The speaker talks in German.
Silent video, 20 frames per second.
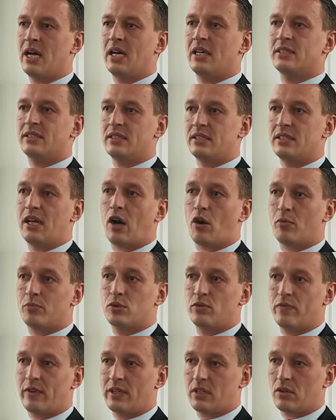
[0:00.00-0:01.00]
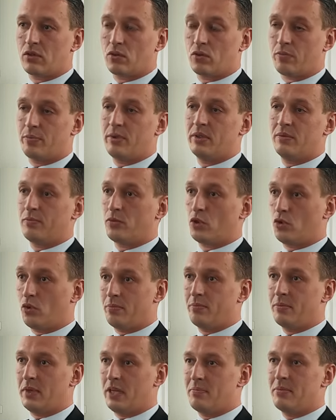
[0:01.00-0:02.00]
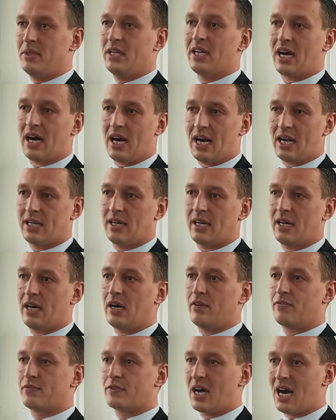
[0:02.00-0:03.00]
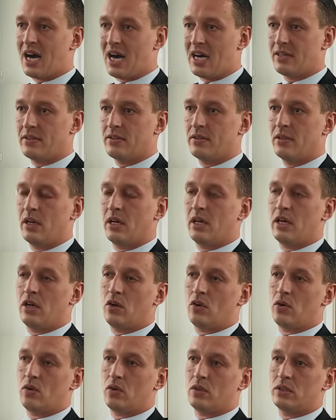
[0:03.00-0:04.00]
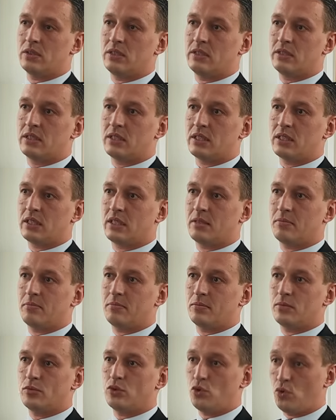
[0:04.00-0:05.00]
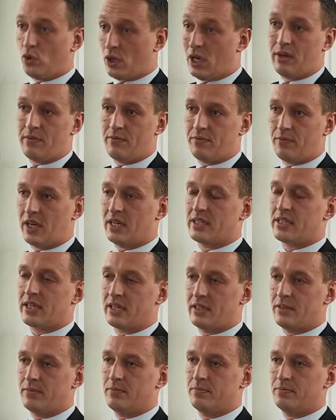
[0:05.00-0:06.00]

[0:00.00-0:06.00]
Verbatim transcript: sind die Hauptzuwanderergruppen eben Iraker, Afghanen und ähm, Syrer weiterhin.